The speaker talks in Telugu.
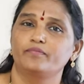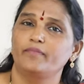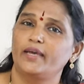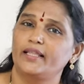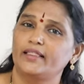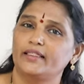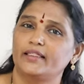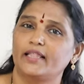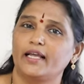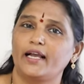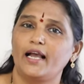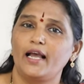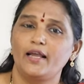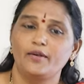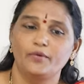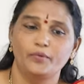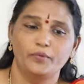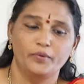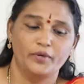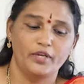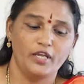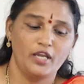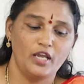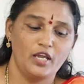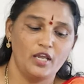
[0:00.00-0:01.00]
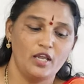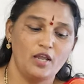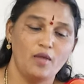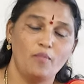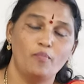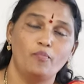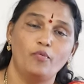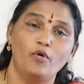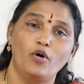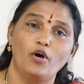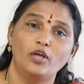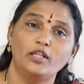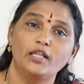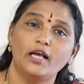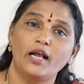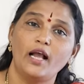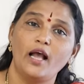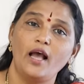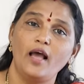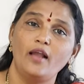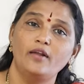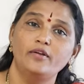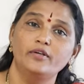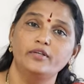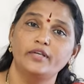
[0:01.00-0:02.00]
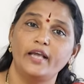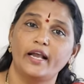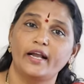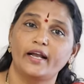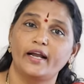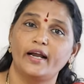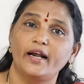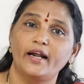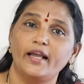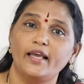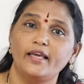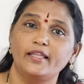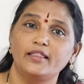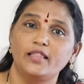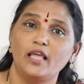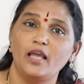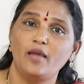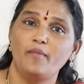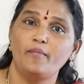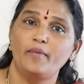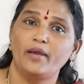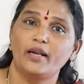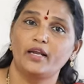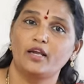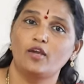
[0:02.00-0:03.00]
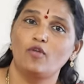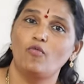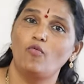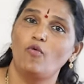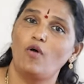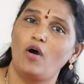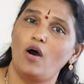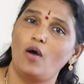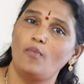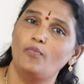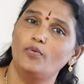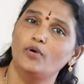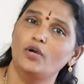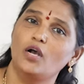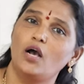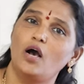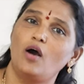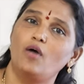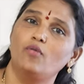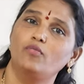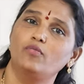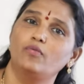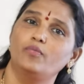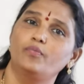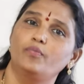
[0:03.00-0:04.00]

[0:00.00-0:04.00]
మెత్తగా నూరి ఈ బోధకాలు ఎక్కడైతే మనకు వాపుగా